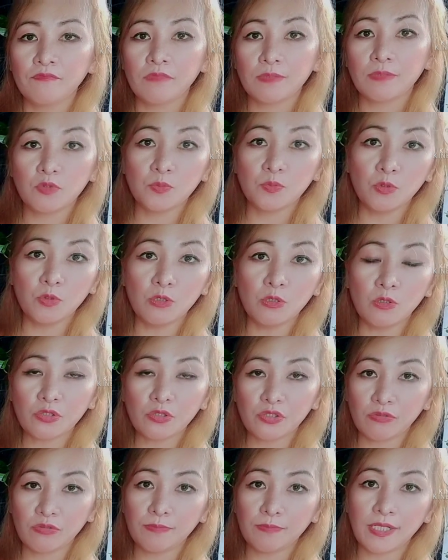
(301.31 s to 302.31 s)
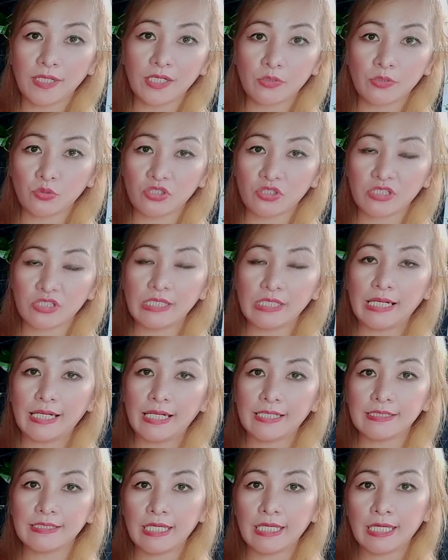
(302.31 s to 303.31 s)
mabubulok yung mga roots ng
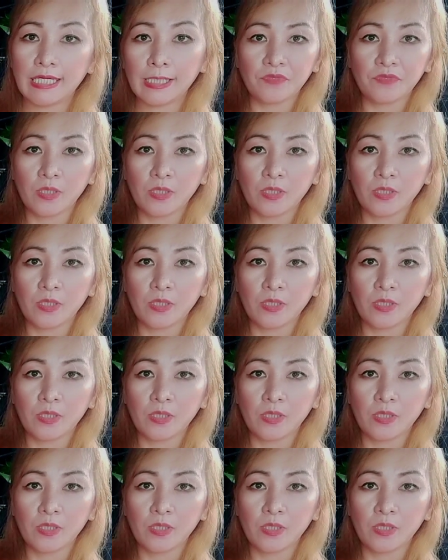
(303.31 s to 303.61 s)
ating